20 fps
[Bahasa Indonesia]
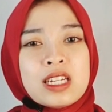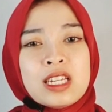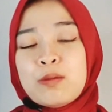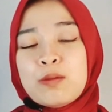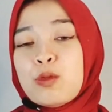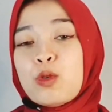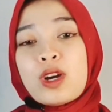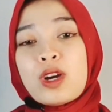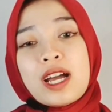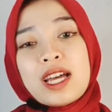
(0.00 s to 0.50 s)

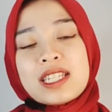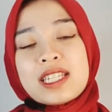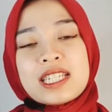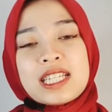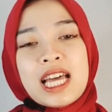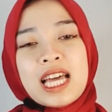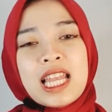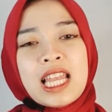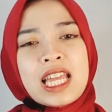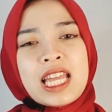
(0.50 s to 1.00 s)
Dibuka
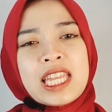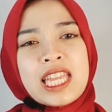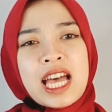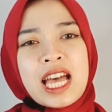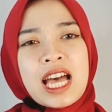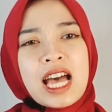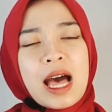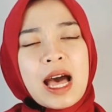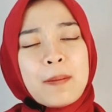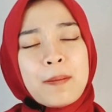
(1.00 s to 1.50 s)

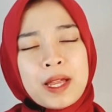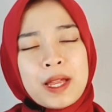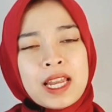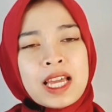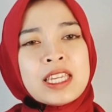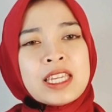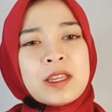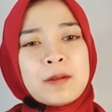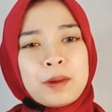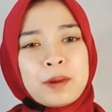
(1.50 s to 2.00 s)
segalanya,
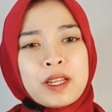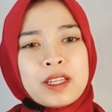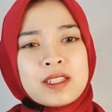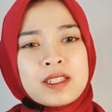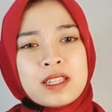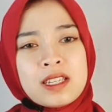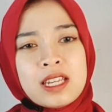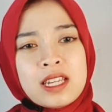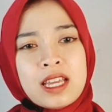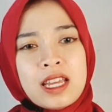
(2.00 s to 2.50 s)
apalagi
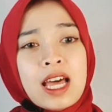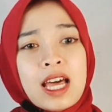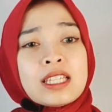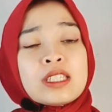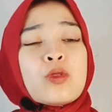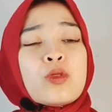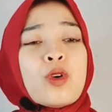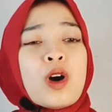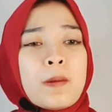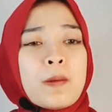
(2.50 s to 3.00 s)
presiden
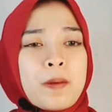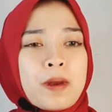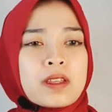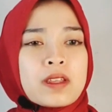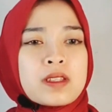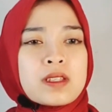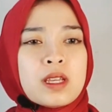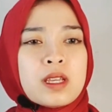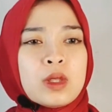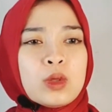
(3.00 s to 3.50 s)
atau
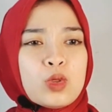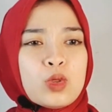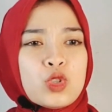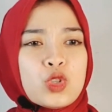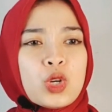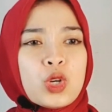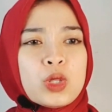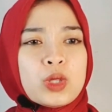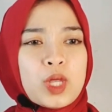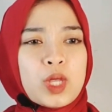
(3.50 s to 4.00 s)
wapres itu
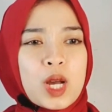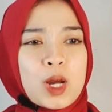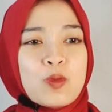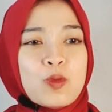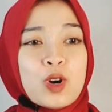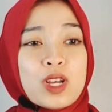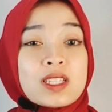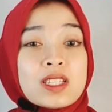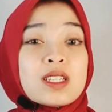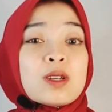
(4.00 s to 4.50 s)
contoh
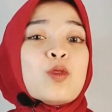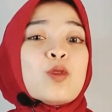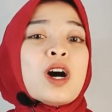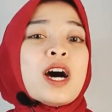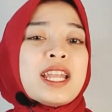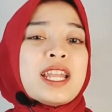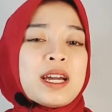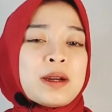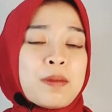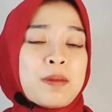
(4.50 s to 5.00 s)
buat
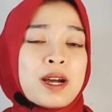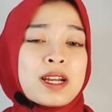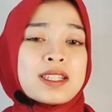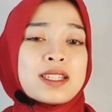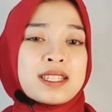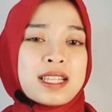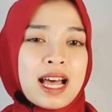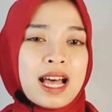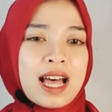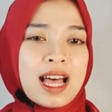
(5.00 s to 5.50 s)
semua anak
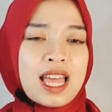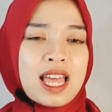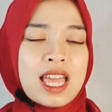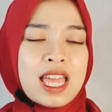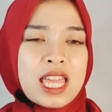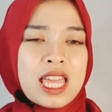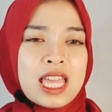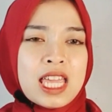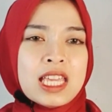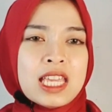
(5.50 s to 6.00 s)
bangsa.
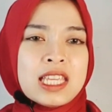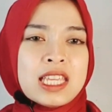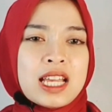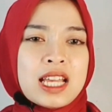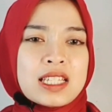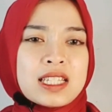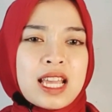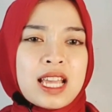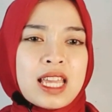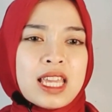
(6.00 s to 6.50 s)

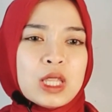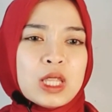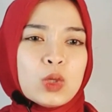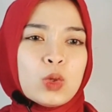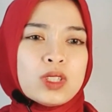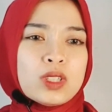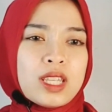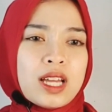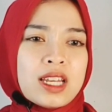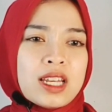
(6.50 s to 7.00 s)
Ijazah
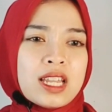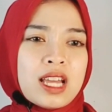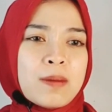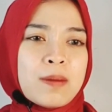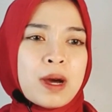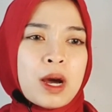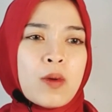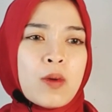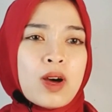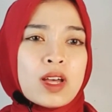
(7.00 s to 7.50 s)
itu
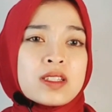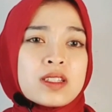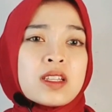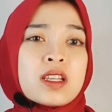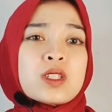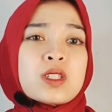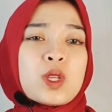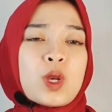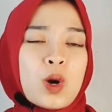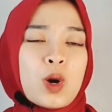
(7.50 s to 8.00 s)
tanda bahwa
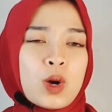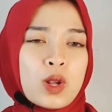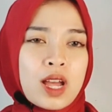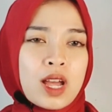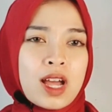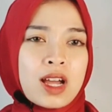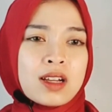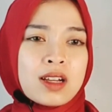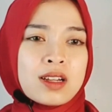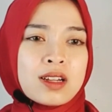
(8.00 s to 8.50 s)

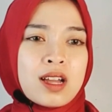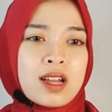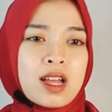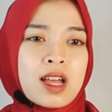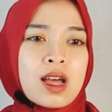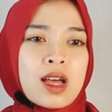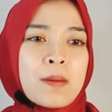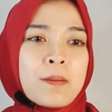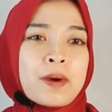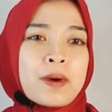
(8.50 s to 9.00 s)
seseorang
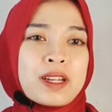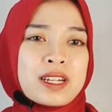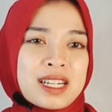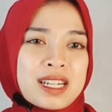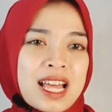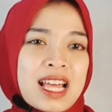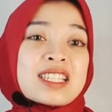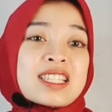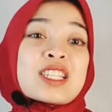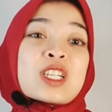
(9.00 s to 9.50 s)
pernah